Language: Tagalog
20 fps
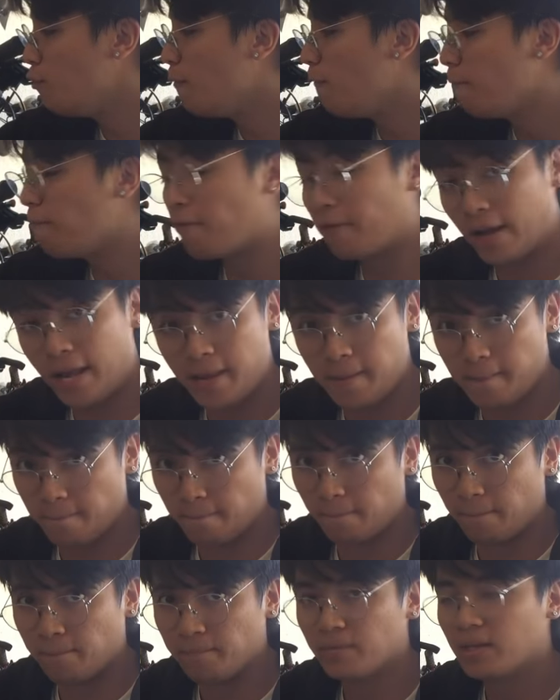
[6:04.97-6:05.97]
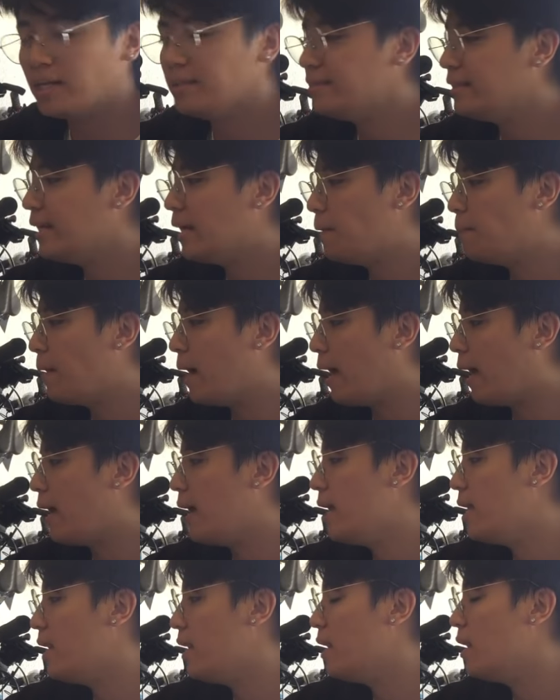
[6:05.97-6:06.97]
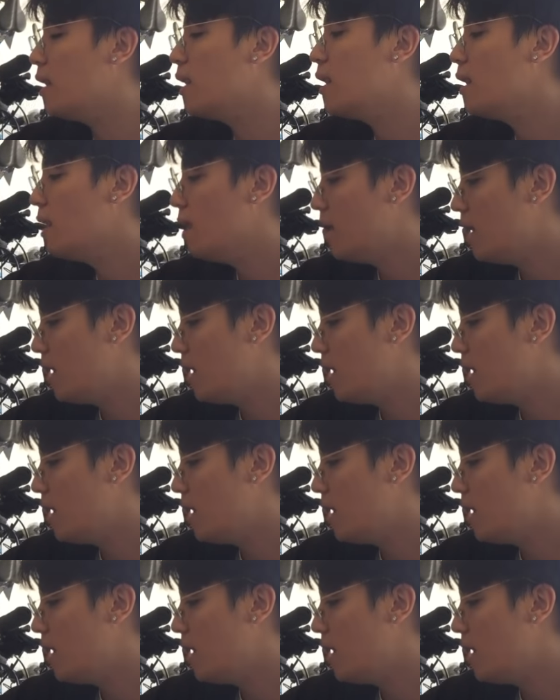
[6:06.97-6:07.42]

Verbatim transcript: yung frame. Kasi nga bakal.